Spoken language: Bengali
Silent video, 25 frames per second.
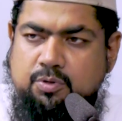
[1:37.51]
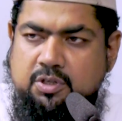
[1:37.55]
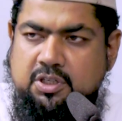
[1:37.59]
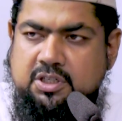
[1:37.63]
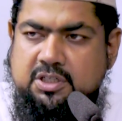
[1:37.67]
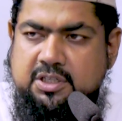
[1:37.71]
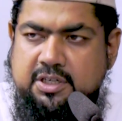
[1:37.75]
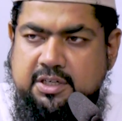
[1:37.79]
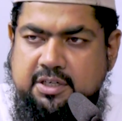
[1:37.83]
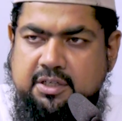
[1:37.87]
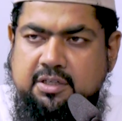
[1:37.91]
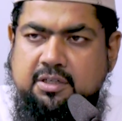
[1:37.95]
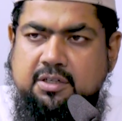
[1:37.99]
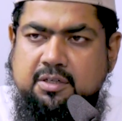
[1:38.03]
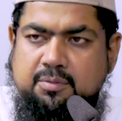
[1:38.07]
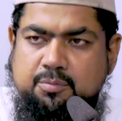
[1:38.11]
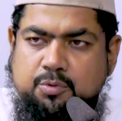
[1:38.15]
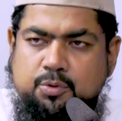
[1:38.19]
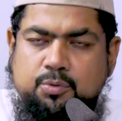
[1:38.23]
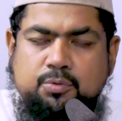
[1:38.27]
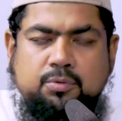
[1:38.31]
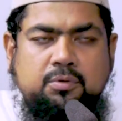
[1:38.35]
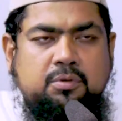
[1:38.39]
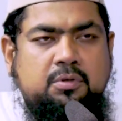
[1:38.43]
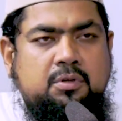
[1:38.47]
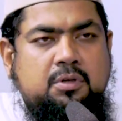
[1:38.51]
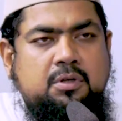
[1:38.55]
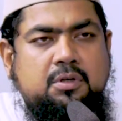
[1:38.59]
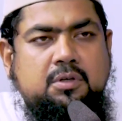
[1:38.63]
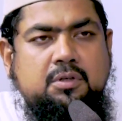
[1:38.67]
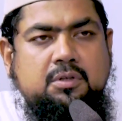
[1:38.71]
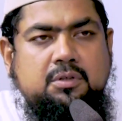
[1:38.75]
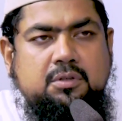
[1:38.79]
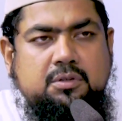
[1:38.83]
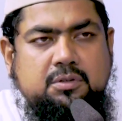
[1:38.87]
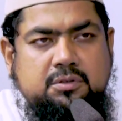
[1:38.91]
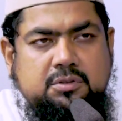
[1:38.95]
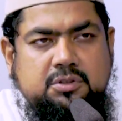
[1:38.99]
বলে জানি এবং
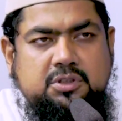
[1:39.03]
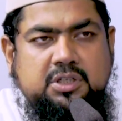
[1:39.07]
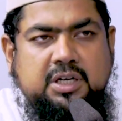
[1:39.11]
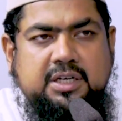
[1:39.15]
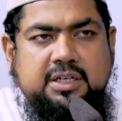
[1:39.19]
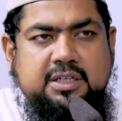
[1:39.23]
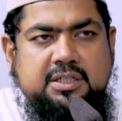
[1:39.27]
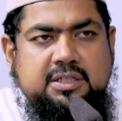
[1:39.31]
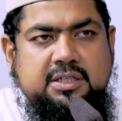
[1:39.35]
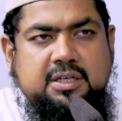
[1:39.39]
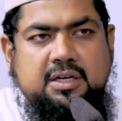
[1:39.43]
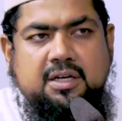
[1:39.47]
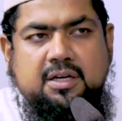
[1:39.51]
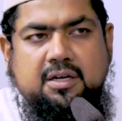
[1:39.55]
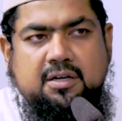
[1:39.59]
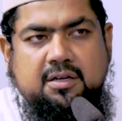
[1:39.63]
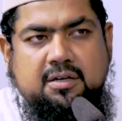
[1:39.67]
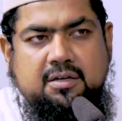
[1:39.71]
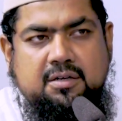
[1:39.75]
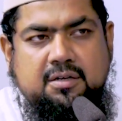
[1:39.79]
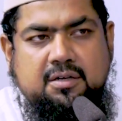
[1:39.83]
জানি যে না